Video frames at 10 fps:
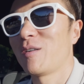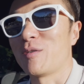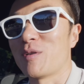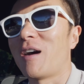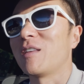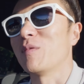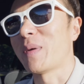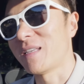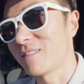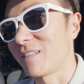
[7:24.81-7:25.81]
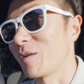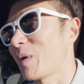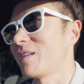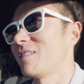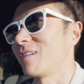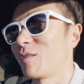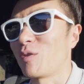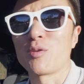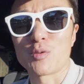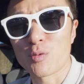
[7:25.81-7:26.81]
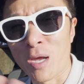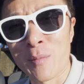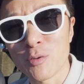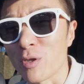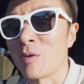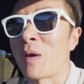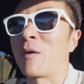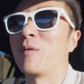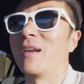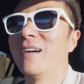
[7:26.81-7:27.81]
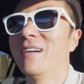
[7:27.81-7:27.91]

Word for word: 会说啊，你们拍些这个，拍些那个，都全部都已经拍过了。